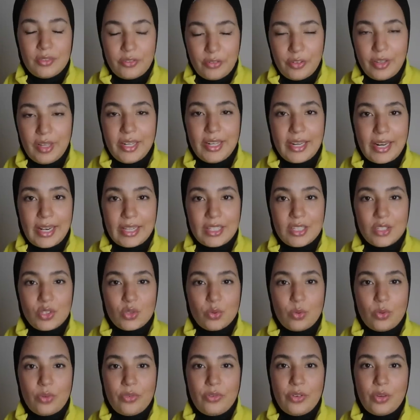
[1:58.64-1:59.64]
فعلا غادي
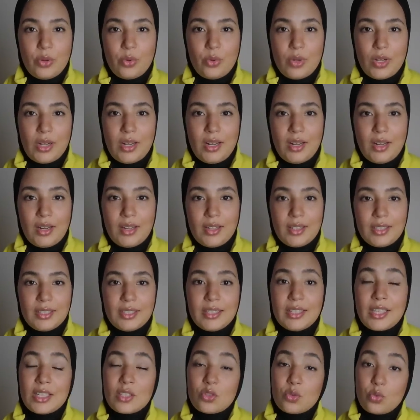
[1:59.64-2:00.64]
نسول فيه ولا لا
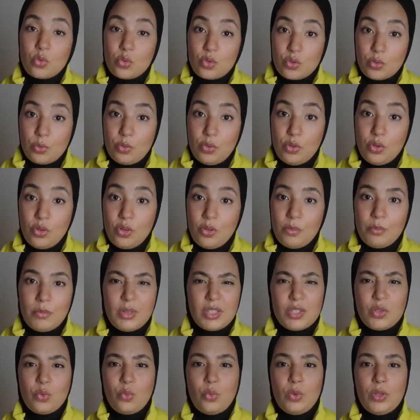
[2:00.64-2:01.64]
دازت اسبوع
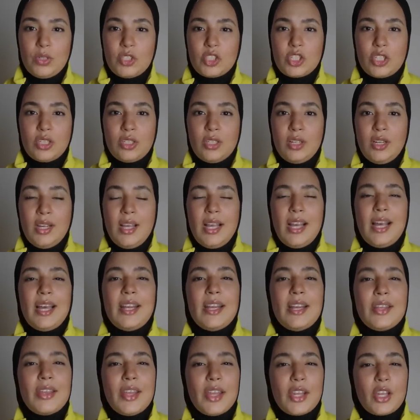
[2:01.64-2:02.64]
ما سولتش
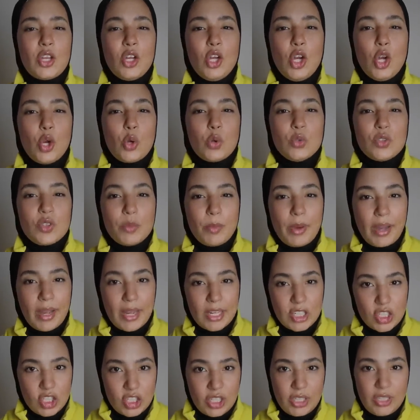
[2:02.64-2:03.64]
انا ذاك كنت
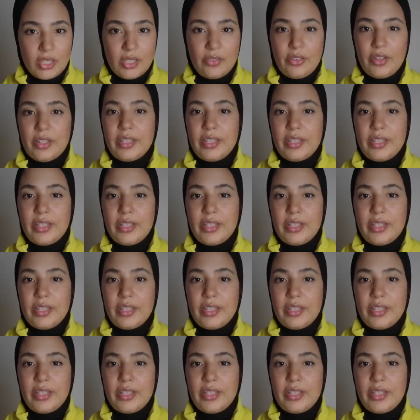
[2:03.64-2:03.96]
باقا جديده